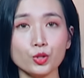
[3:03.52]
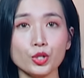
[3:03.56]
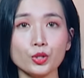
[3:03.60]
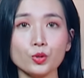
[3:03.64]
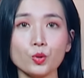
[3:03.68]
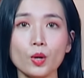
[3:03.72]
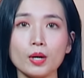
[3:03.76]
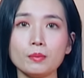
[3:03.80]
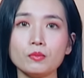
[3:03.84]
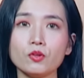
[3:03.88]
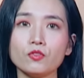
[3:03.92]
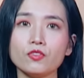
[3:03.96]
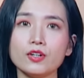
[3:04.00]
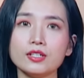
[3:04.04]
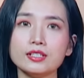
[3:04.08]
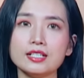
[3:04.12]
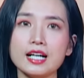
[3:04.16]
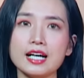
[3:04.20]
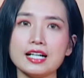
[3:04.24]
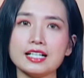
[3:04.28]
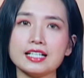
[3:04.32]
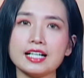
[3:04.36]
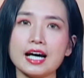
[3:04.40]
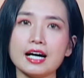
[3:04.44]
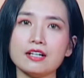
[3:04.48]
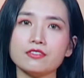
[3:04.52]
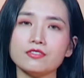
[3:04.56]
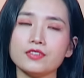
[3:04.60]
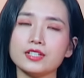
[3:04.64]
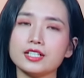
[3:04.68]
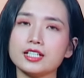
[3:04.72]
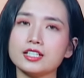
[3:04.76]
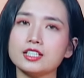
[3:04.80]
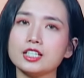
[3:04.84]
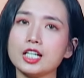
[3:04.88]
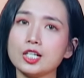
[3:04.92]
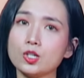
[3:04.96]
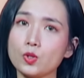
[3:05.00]
Chuyển qua một vấn đề khác về
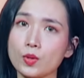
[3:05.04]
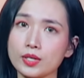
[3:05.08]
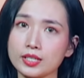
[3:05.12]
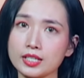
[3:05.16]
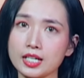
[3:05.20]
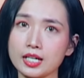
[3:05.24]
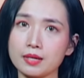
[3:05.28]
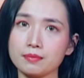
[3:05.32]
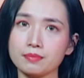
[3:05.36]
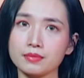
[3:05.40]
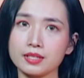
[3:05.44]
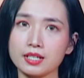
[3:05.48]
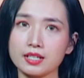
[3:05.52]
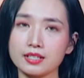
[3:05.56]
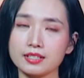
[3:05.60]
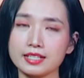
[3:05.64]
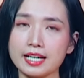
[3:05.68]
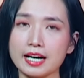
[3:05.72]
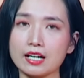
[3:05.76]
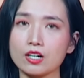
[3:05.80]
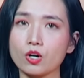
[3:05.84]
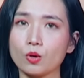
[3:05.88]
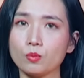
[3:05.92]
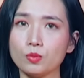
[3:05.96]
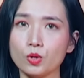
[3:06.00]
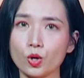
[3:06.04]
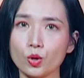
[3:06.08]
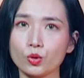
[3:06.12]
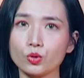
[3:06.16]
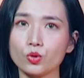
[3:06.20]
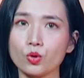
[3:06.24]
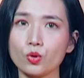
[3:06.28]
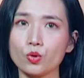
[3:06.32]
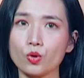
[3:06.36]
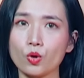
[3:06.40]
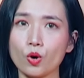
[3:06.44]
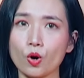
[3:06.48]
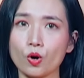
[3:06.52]
kinh tế doanh nghiệp, gã khổng lồ
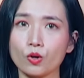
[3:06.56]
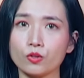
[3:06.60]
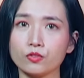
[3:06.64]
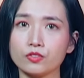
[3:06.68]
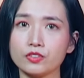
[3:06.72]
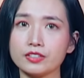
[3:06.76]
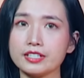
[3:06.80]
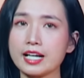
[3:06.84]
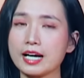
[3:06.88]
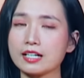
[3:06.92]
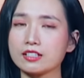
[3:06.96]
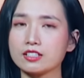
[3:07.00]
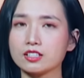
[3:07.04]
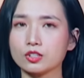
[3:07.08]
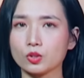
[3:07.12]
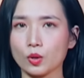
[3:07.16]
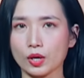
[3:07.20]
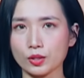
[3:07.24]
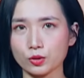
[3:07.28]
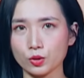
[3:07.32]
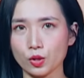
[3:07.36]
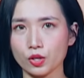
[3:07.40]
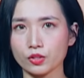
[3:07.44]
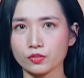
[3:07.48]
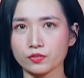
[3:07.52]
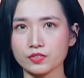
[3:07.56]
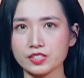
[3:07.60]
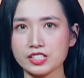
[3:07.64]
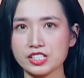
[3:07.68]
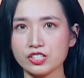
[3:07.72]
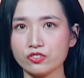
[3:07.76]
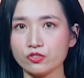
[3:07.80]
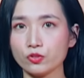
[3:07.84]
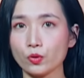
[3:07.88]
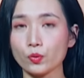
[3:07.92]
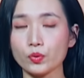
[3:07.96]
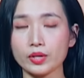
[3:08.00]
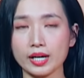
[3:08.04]
Google vừa đạt được thỏa thuận với
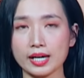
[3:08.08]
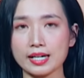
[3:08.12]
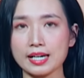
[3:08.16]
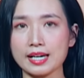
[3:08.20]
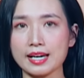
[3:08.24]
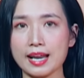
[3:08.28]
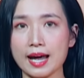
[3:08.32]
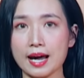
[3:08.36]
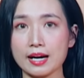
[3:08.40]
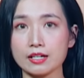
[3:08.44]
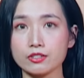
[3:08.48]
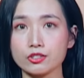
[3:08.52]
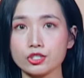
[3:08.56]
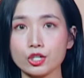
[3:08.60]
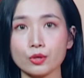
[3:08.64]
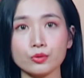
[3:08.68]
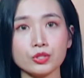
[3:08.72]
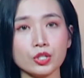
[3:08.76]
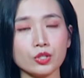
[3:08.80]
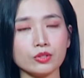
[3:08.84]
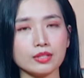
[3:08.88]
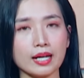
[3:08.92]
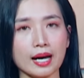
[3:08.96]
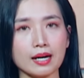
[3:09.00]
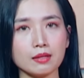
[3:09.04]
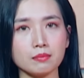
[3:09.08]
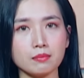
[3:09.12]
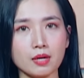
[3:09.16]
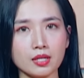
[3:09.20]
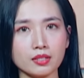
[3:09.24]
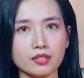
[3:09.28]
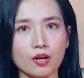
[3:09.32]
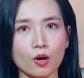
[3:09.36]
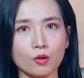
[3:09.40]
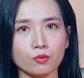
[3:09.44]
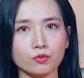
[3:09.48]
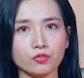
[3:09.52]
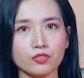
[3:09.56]
chính phủ Canada sau nhiều tháng
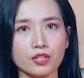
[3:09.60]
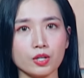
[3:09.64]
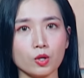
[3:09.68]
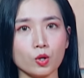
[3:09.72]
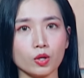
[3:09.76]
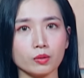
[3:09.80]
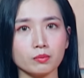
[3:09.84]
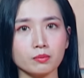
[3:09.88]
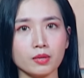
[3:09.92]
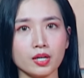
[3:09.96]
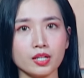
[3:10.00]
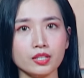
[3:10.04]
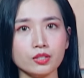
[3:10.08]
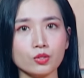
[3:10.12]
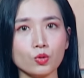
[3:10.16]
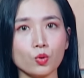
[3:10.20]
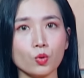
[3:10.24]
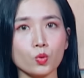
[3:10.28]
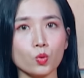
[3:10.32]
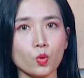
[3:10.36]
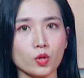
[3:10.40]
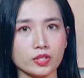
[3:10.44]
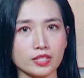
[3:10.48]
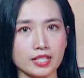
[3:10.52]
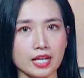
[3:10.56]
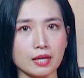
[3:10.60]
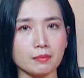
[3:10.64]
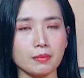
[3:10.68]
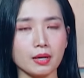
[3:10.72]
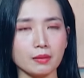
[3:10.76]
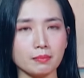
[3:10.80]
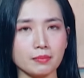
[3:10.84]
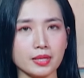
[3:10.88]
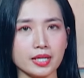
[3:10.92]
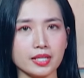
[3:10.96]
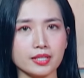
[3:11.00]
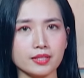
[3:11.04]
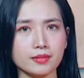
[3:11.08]
bất đồng về luật mới của quốc gia
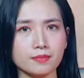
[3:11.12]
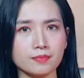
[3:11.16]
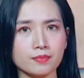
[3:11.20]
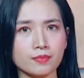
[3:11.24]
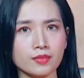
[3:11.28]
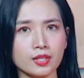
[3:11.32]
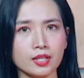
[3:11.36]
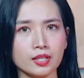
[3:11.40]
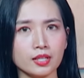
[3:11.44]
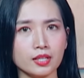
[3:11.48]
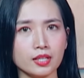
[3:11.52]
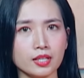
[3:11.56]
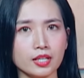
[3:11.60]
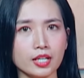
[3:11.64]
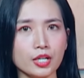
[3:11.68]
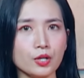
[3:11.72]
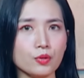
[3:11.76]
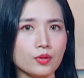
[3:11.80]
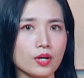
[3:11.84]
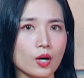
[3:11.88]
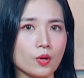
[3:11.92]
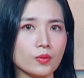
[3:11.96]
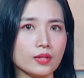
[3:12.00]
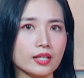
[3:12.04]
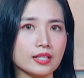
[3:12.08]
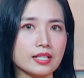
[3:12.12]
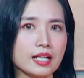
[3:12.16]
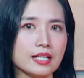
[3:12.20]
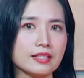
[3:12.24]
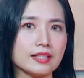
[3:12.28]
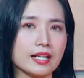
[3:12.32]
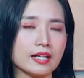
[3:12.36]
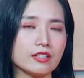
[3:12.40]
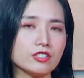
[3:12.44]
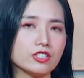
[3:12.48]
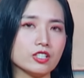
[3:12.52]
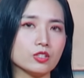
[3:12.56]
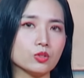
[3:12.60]
Bắc Mỹ, yêu cầu các nền
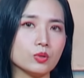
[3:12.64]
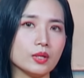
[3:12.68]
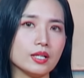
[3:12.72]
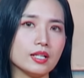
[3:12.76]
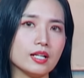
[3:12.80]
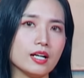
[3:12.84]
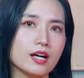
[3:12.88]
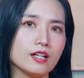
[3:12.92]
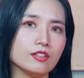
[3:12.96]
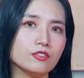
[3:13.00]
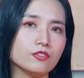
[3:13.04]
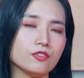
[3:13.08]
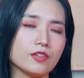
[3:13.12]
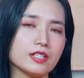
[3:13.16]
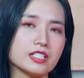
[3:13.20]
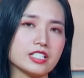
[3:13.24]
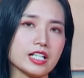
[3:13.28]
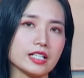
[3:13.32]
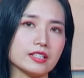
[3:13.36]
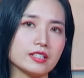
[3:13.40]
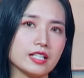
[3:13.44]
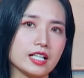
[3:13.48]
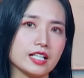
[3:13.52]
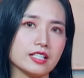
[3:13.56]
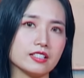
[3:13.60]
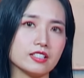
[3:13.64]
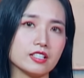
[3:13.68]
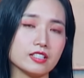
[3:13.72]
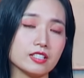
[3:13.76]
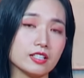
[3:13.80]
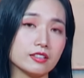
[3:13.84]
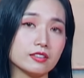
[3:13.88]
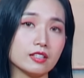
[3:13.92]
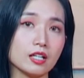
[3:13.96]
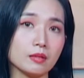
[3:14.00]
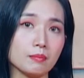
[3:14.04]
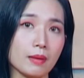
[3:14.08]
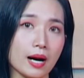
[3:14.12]
tảng trực tuyến lớn phải trả tiền cho
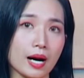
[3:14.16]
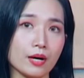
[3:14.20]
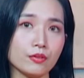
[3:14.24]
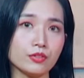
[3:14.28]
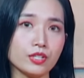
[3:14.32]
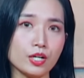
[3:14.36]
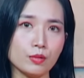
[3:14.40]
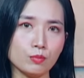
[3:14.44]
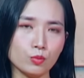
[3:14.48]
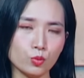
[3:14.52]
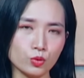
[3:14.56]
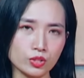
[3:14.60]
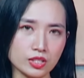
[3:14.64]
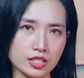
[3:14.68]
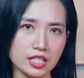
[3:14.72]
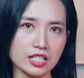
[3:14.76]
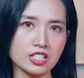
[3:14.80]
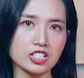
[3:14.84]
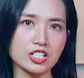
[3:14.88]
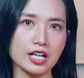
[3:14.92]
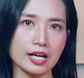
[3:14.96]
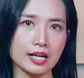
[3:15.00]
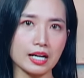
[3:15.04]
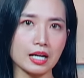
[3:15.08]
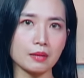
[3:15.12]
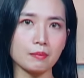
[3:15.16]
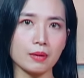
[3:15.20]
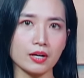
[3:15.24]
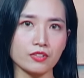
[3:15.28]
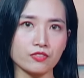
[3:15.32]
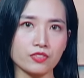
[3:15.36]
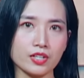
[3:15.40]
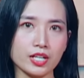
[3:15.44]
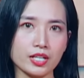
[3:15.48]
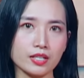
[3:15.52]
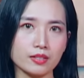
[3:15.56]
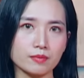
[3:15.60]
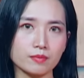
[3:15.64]
những tờ báo nếu muốn chia sẻ lại
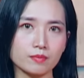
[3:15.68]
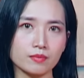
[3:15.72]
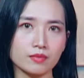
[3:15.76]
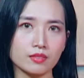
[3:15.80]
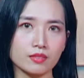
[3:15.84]
bài viết.